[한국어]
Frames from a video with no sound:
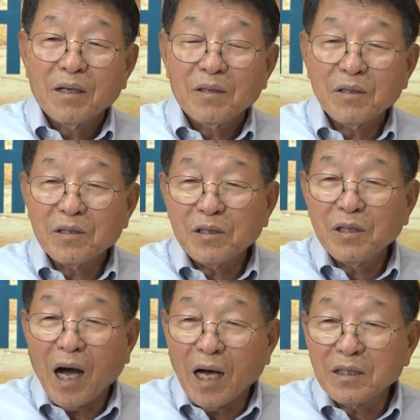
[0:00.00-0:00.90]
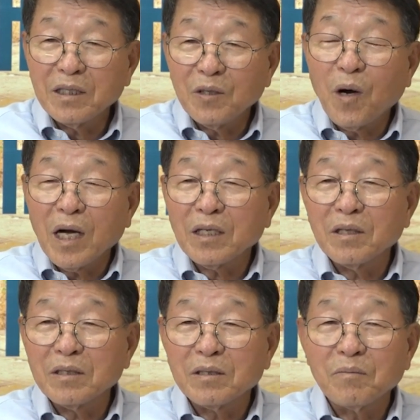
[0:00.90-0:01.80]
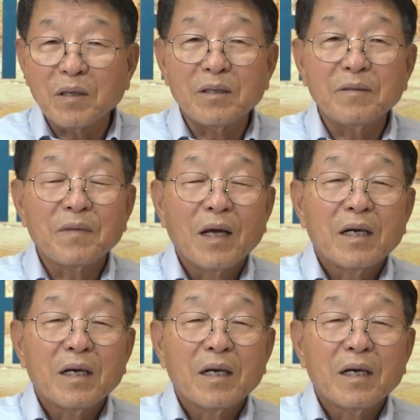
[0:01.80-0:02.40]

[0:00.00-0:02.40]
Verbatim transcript: 그래서 그 아들이 왕이 됐으면은